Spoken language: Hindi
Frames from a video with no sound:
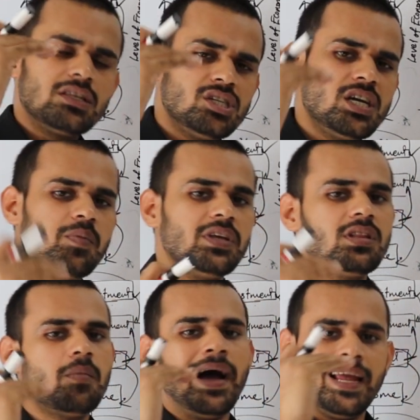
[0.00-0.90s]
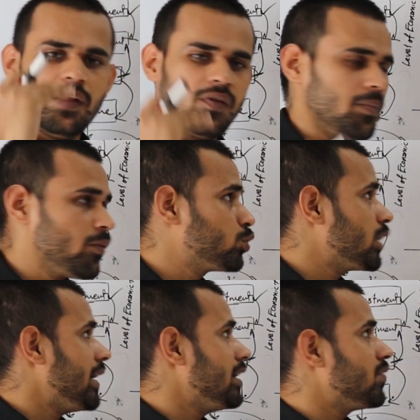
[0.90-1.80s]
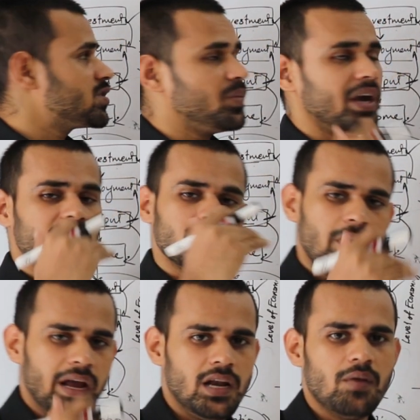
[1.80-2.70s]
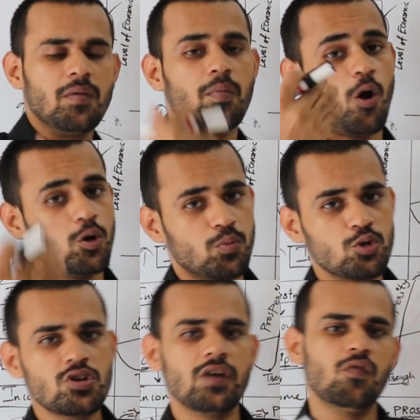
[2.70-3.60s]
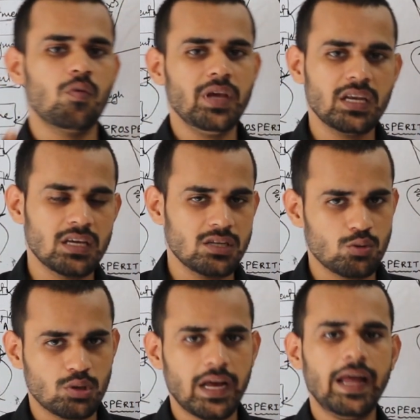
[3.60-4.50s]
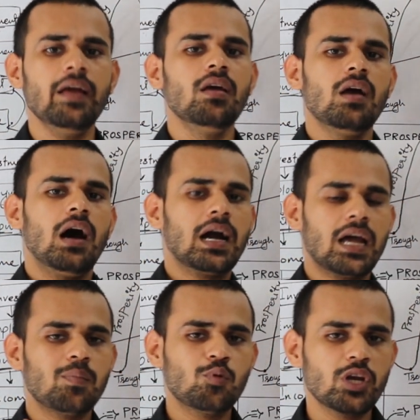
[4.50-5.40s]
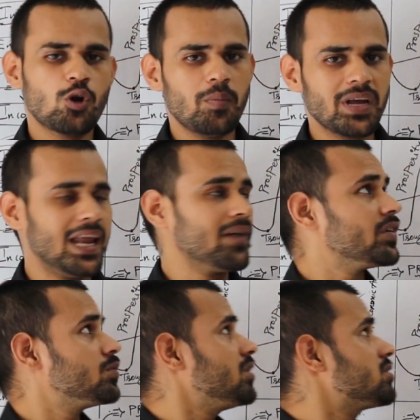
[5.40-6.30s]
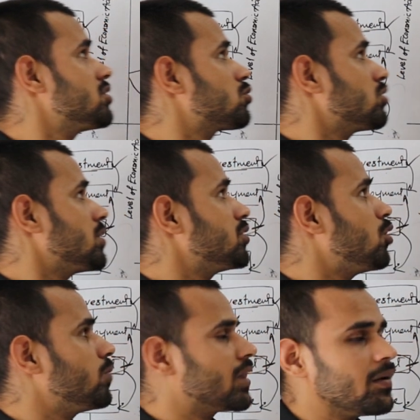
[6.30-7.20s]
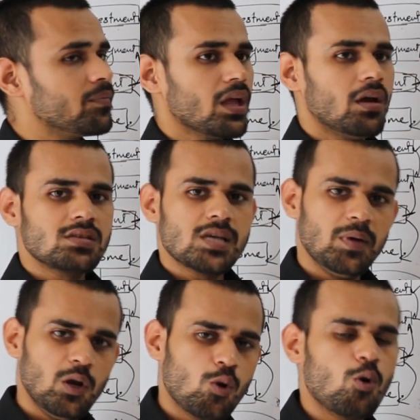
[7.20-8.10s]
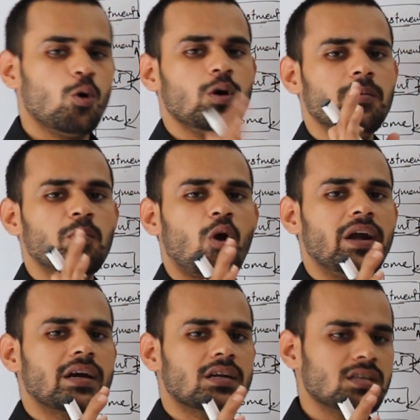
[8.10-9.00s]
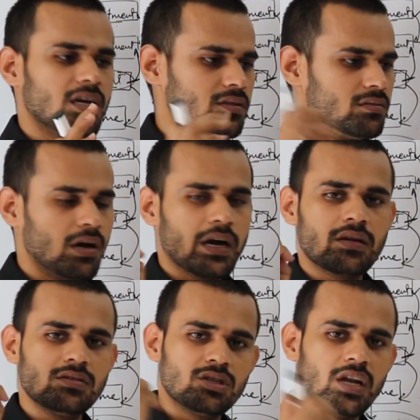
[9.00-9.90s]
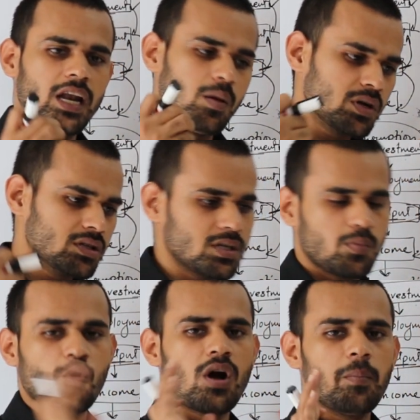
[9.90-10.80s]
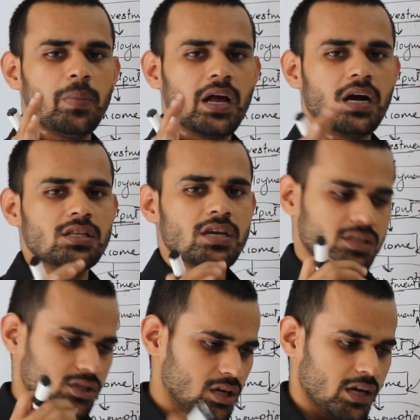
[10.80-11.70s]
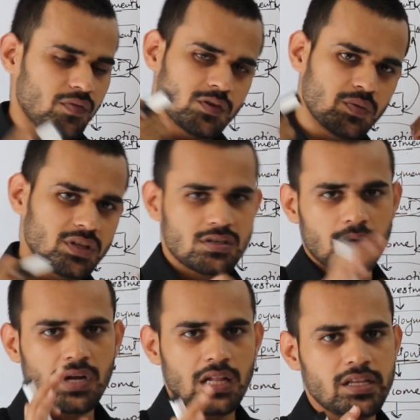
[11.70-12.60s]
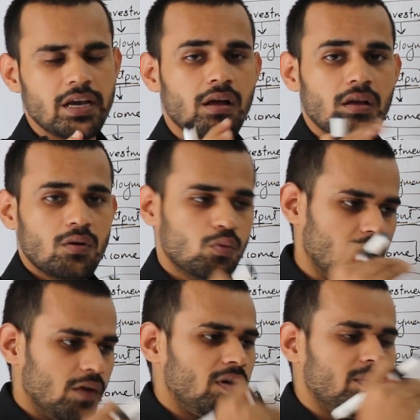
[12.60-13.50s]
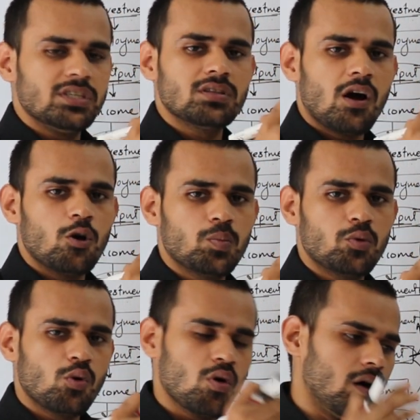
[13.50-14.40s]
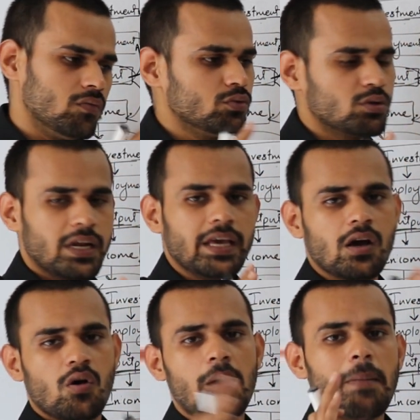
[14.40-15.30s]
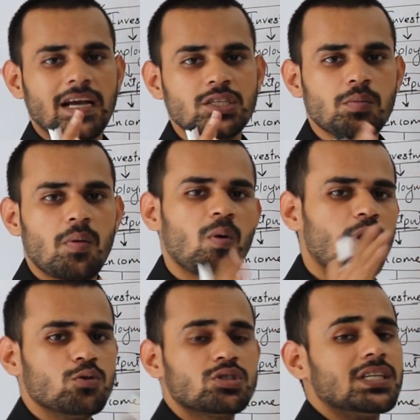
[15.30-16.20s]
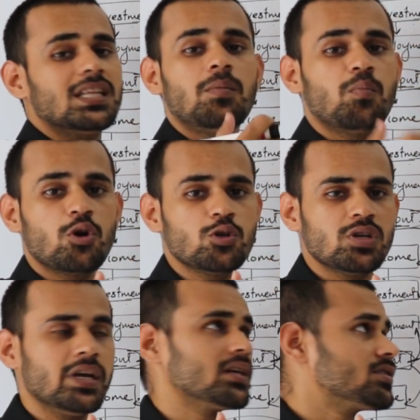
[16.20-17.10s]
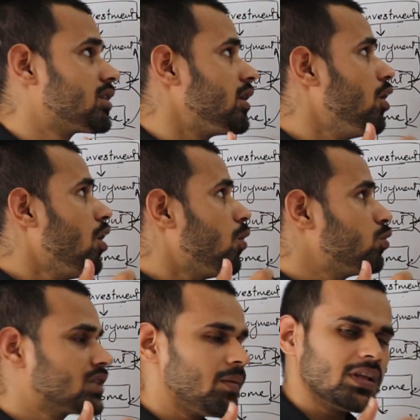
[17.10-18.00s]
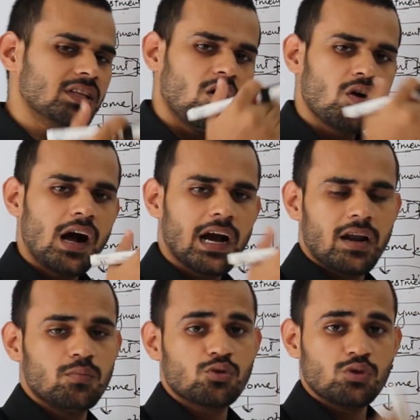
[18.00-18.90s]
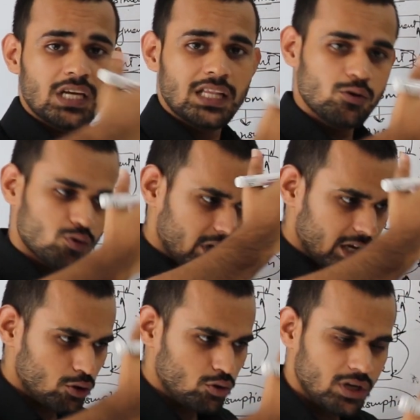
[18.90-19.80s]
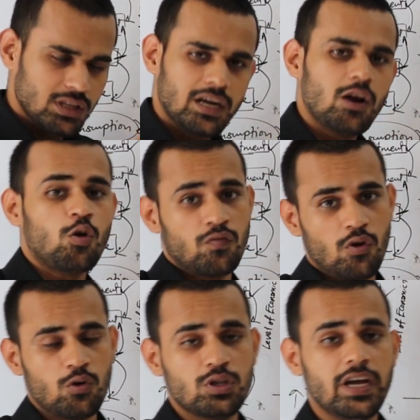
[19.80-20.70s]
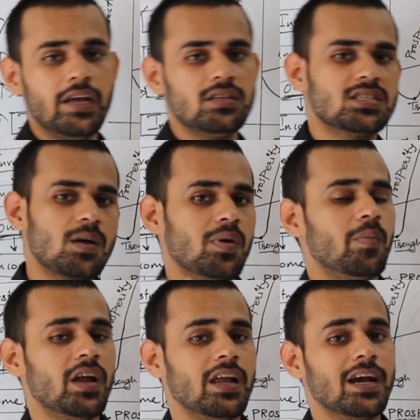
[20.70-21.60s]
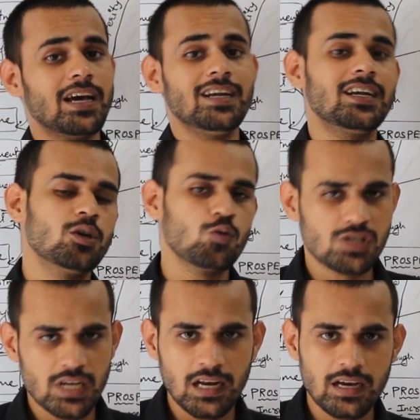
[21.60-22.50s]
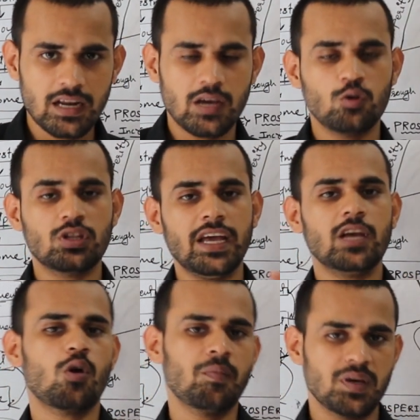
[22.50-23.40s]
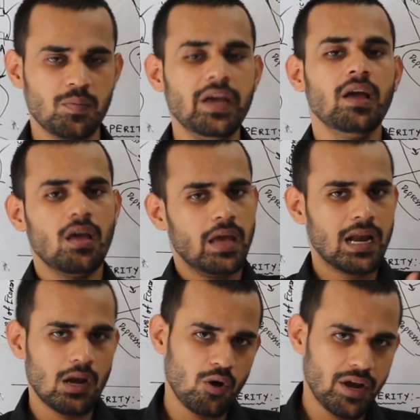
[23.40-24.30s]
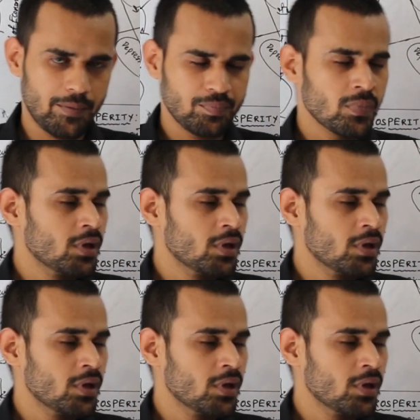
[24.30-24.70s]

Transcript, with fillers: जीडीपी एकदम हाई लेवल पे होता है इन्वेस्टमेंट एकदम हाई लेवल पे आउटपुट जो है वो भी इंक्रीज होता है अगर आपको इकोनॉमिक लैंग्वेज में इस चीज़ को समझाओ मतलब सभी लोगों को एम्प्लॉयड कर दिया अगर जितने लेबर थे सबको काम पे लगा दिया जितना इन्वेस्टमेंट थे सब डाल दिया वो लेवल पे जितना आउटपुट होगा उतना ही क्या होगा मैक्सिमम होगा उससे ज़्यादा हम प्रोड्यूस नहीं कर सकते उसके बाद क्या होगा अगर हम उसको ज़्यादा यूज़ करेंगे तो धीरे धीरे डाउनफॉल होता है जैसे आपने पढ़ा रहेगा रिटर्न टू स्केल करके होता है इकोनॉमिक में एक लॉ है